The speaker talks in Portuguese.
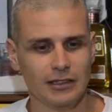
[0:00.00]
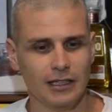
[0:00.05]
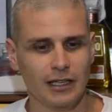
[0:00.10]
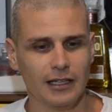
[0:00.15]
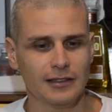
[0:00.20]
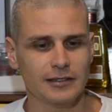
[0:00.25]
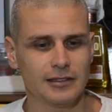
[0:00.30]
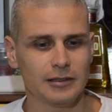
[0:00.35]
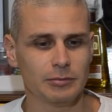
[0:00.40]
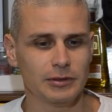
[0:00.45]

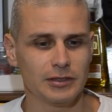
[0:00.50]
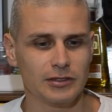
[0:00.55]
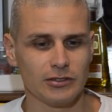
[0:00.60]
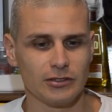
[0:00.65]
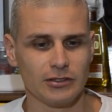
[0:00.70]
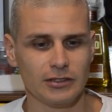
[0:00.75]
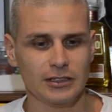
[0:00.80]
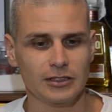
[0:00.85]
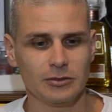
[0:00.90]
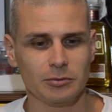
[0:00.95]

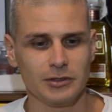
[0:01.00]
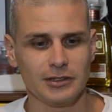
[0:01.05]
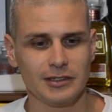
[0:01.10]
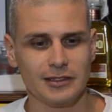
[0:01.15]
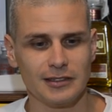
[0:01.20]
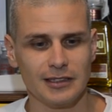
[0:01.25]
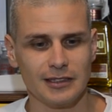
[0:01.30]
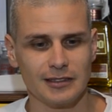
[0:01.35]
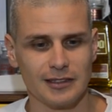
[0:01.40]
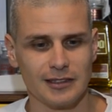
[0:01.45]
Exibicionismo
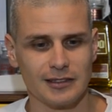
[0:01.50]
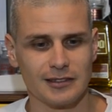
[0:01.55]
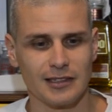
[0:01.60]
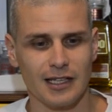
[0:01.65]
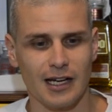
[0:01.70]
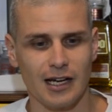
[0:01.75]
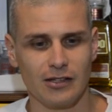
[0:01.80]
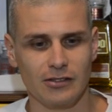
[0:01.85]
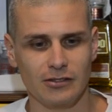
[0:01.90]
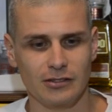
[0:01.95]

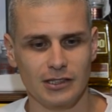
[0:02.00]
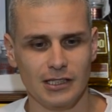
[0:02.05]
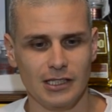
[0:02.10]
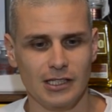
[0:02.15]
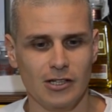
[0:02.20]
desnecessário.